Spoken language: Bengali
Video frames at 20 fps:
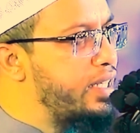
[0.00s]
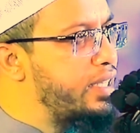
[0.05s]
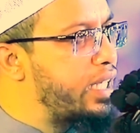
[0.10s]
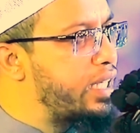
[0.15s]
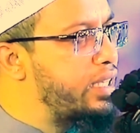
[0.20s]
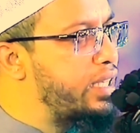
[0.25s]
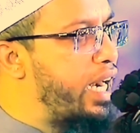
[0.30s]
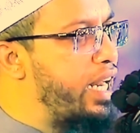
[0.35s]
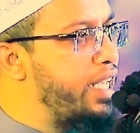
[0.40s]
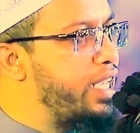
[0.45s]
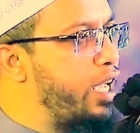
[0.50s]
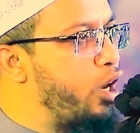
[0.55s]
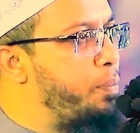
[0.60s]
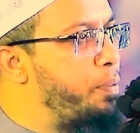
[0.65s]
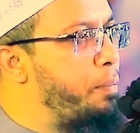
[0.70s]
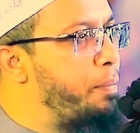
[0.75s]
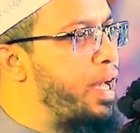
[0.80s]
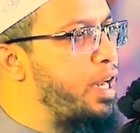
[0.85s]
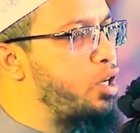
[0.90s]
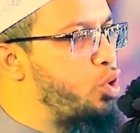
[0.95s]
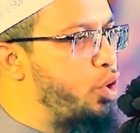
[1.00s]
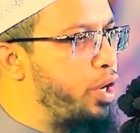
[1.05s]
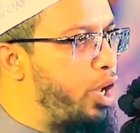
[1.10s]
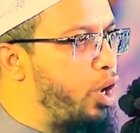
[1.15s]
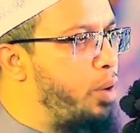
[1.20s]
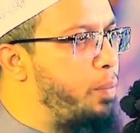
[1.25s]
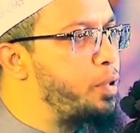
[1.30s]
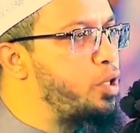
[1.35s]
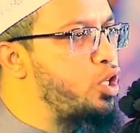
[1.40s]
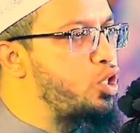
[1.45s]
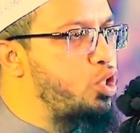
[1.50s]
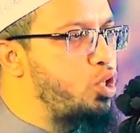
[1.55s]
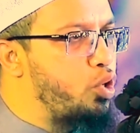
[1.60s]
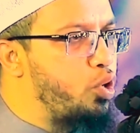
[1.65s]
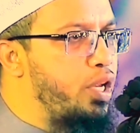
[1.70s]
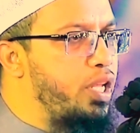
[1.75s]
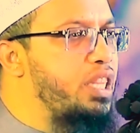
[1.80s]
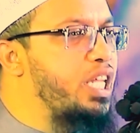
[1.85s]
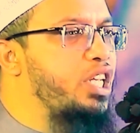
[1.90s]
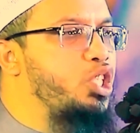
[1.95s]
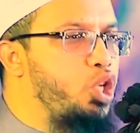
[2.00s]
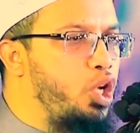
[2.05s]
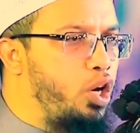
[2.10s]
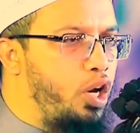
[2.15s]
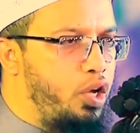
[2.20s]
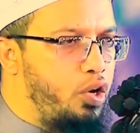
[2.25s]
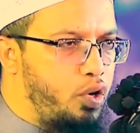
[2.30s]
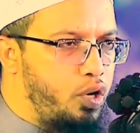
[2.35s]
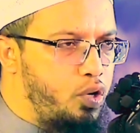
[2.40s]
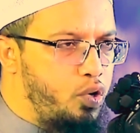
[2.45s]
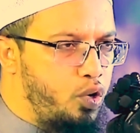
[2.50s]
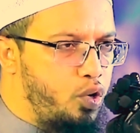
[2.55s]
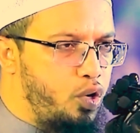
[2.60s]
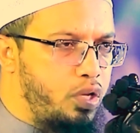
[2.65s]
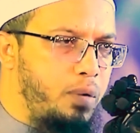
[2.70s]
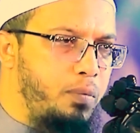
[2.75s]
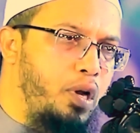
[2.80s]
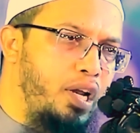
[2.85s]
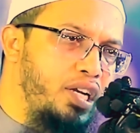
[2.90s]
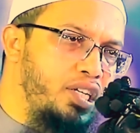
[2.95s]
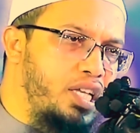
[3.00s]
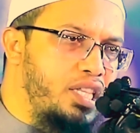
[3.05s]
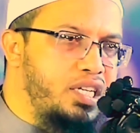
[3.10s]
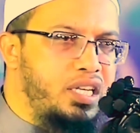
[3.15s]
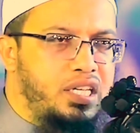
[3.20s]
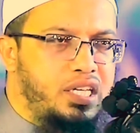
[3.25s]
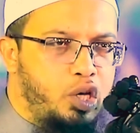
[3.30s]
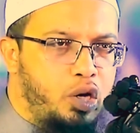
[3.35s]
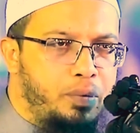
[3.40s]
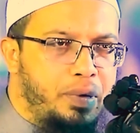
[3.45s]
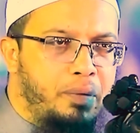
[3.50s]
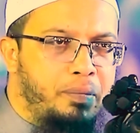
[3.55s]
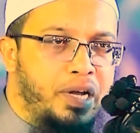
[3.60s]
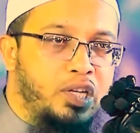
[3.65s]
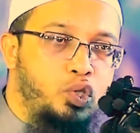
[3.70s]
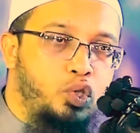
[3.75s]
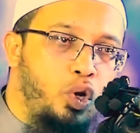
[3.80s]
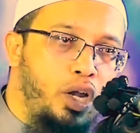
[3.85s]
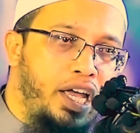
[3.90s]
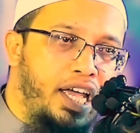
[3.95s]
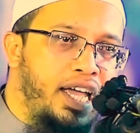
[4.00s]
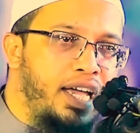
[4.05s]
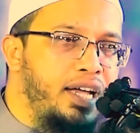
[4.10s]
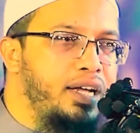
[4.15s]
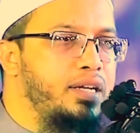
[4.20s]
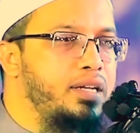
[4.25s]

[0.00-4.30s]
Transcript: তার দাড়িকে অপমান করে অপদস্থ করে তার ছিল করে কোনো কথা বললেন সাথে সাথে কি হবে ইমান চলে